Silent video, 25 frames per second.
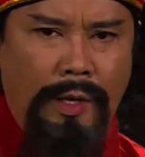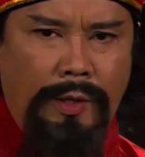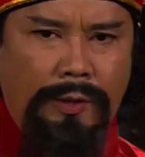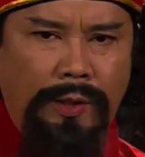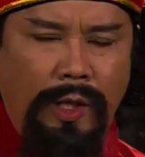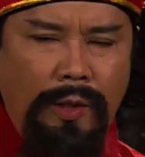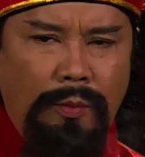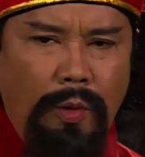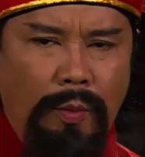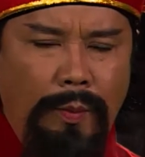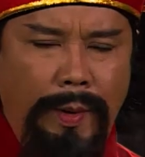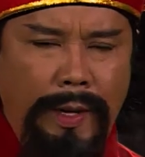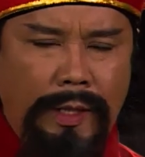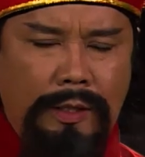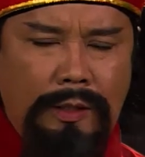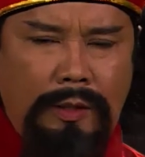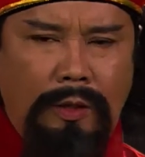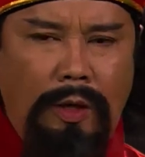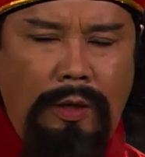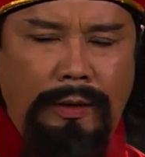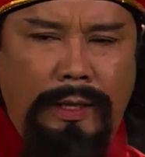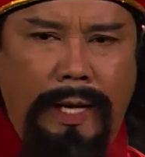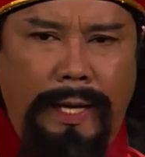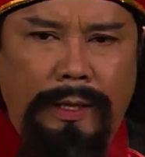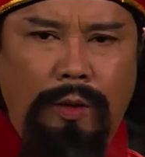Nếu muốn biết con
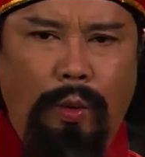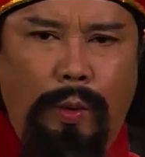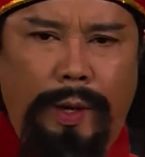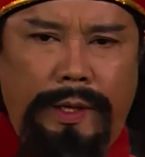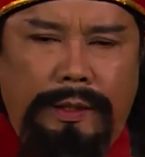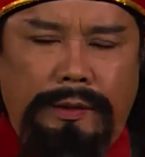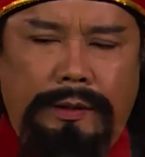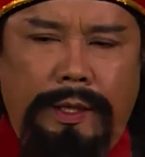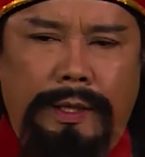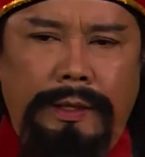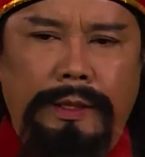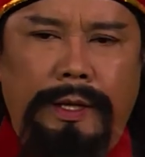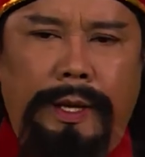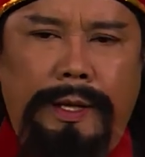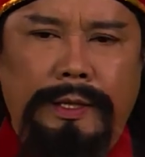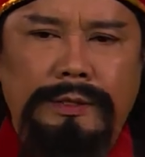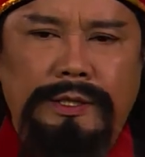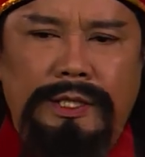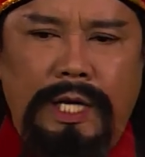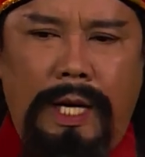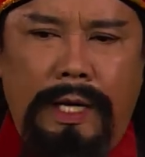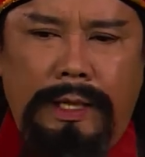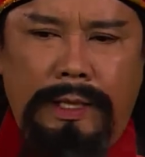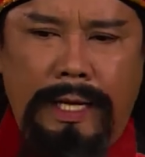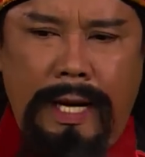gái của quyền thị hiện
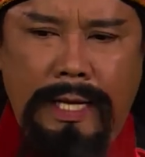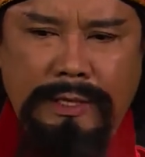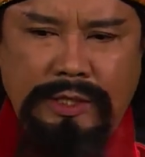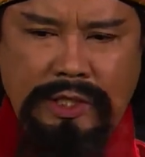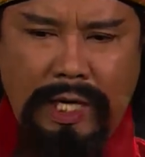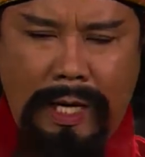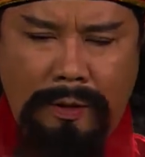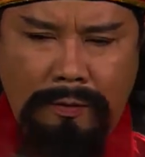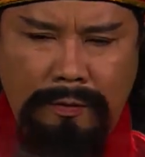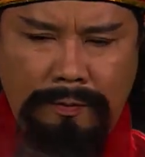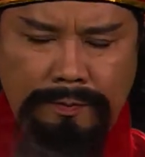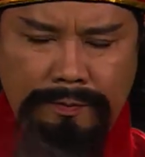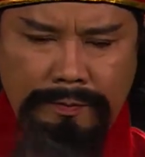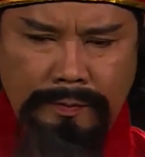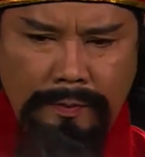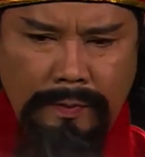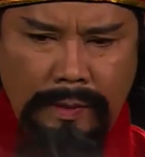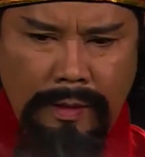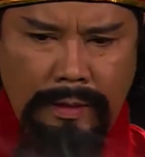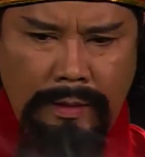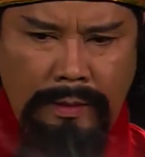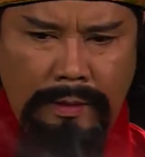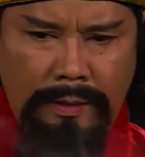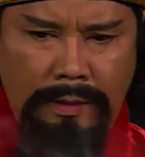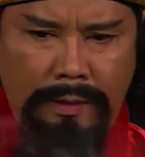giờ ra sao
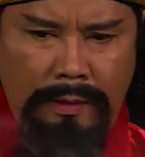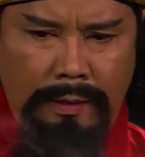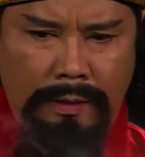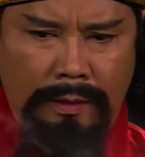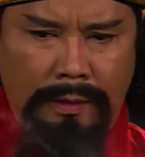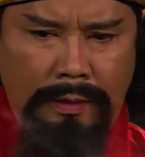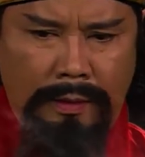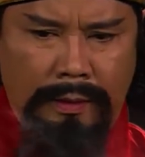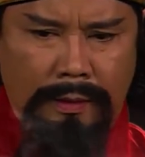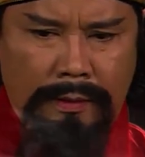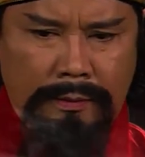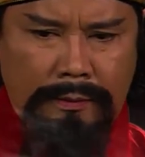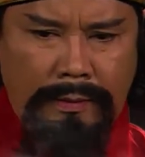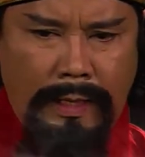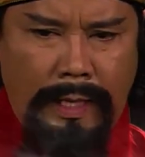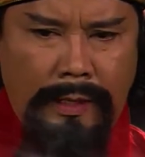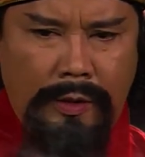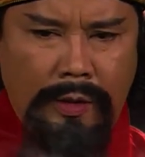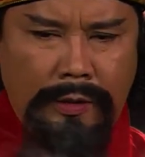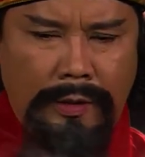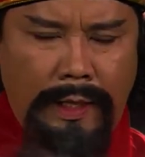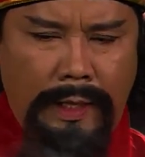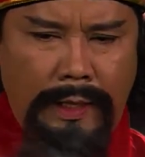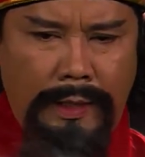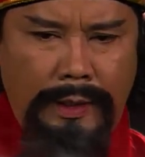Ta có
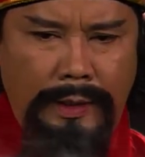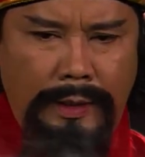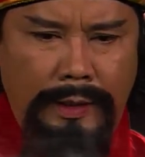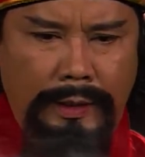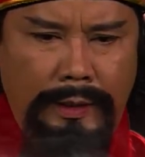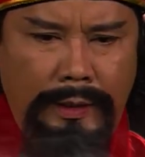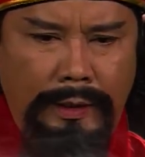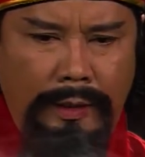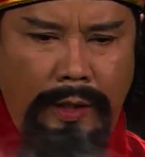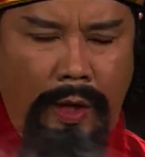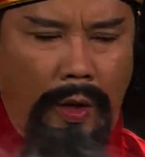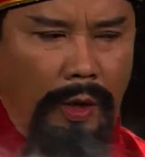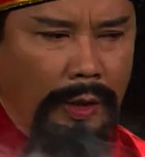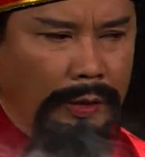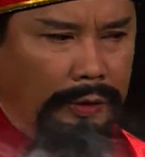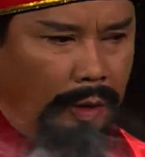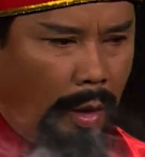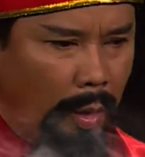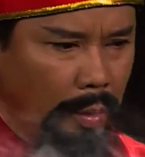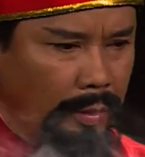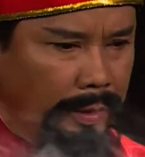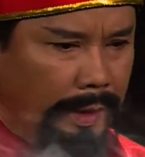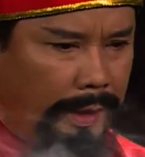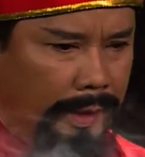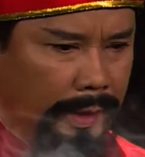thể hỏi thổ
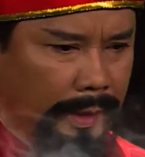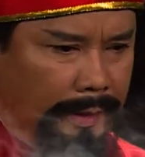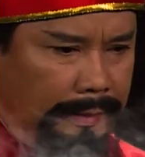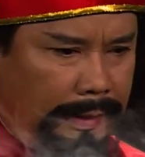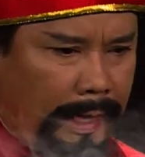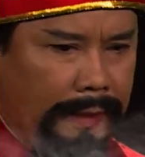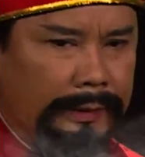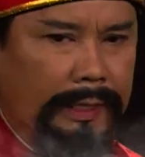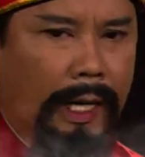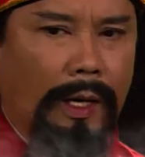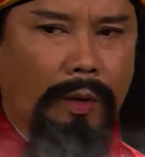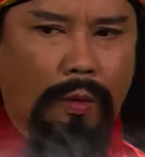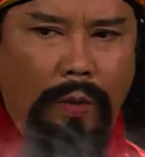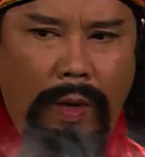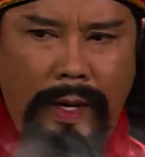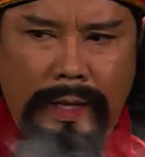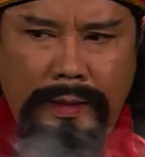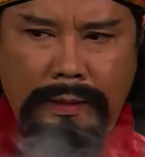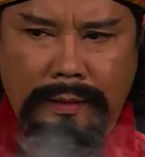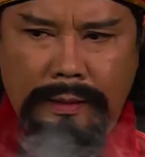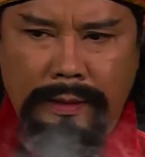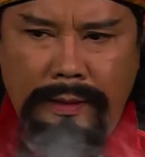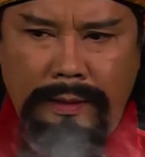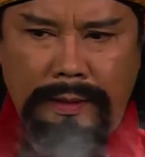địa và thành hoàng